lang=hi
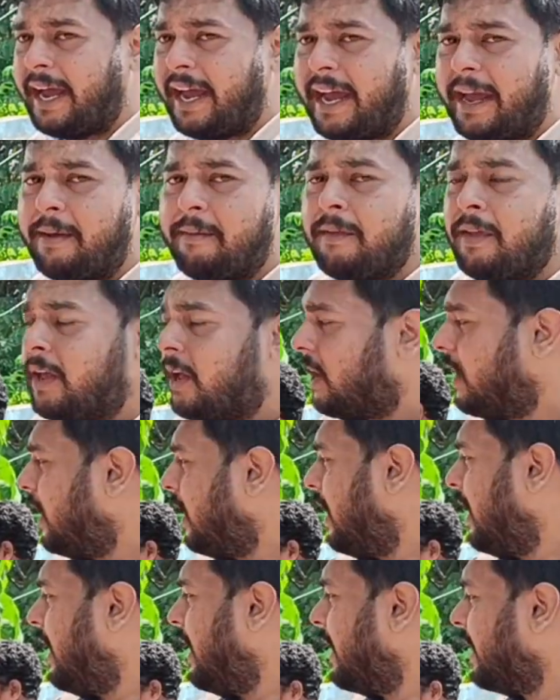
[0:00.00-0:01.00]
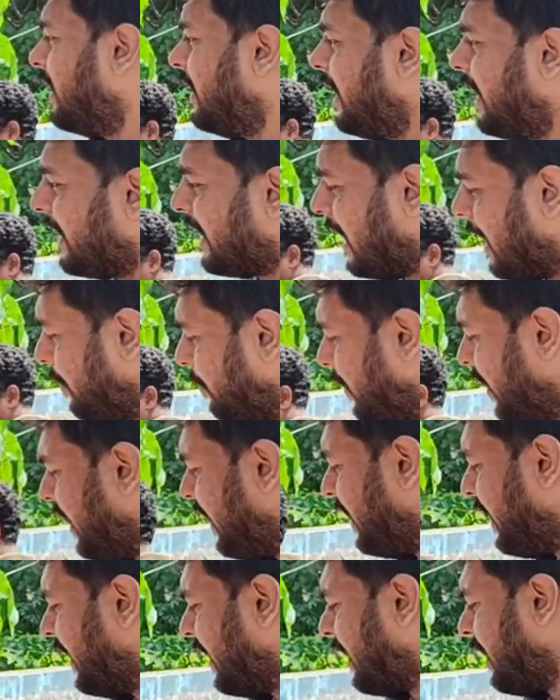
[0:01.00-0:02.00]
है आ, ये काम
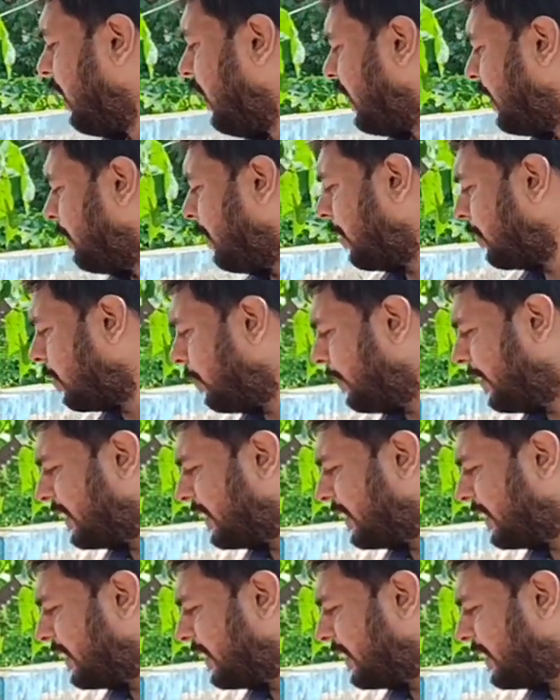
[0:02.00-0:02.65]
नहीं कर रहा और हम आपको